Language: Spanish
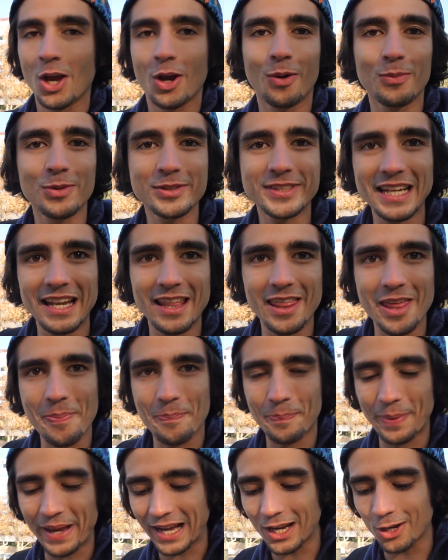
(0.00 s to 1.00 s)
cómo se le
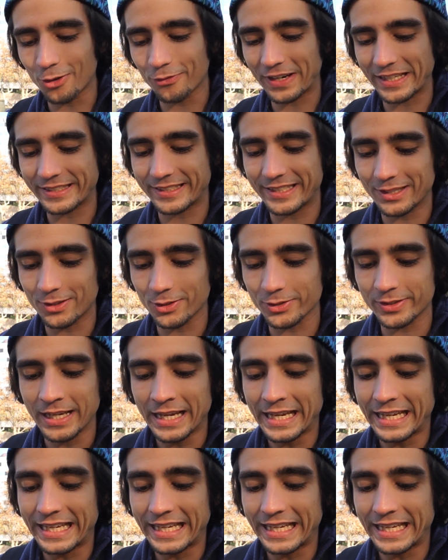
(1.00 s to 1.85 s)
despegan los bracitos